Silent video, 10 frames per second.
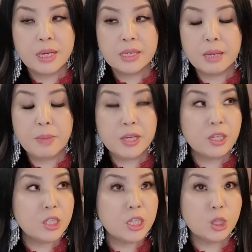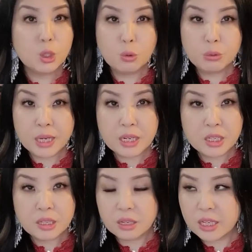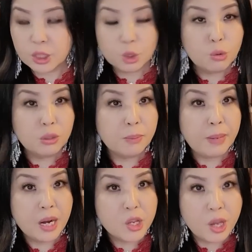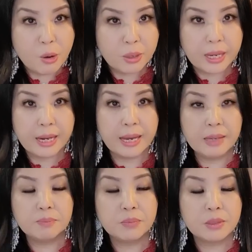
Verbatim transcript: chị bé cho chị tu theo nữ cho nè tu nữ bé lo nhau ok nè